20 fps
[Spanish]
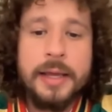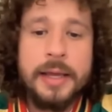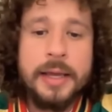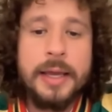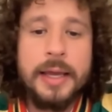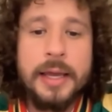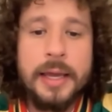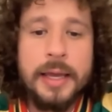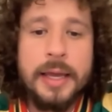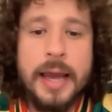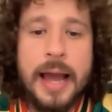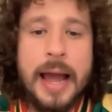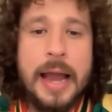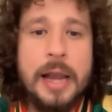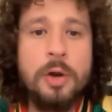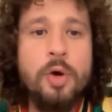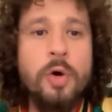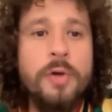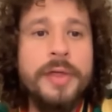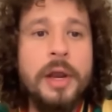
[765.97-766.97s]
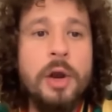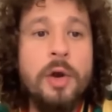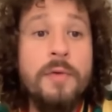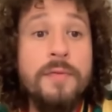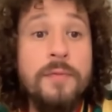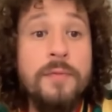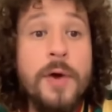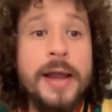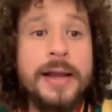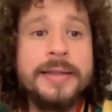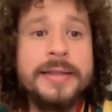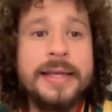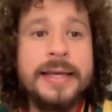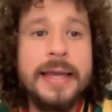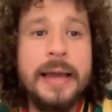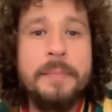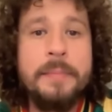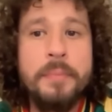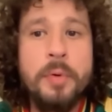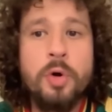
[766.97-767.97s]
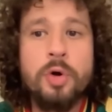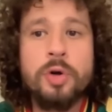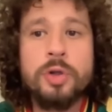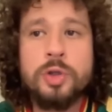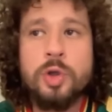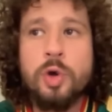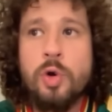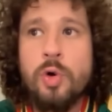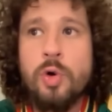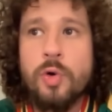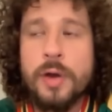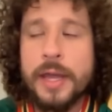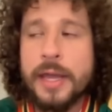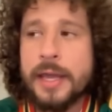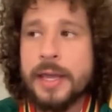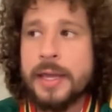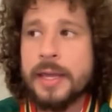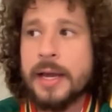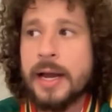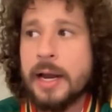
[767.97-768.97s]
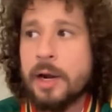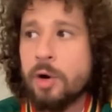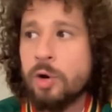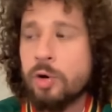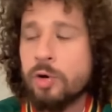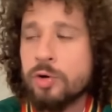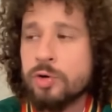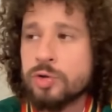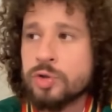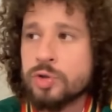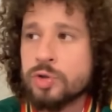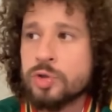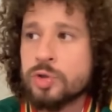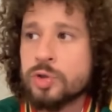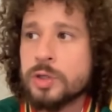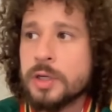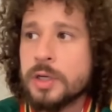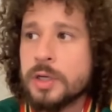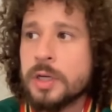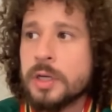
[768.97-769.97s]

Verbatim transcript: eh, algo de lo fuerte que aporto eh, a los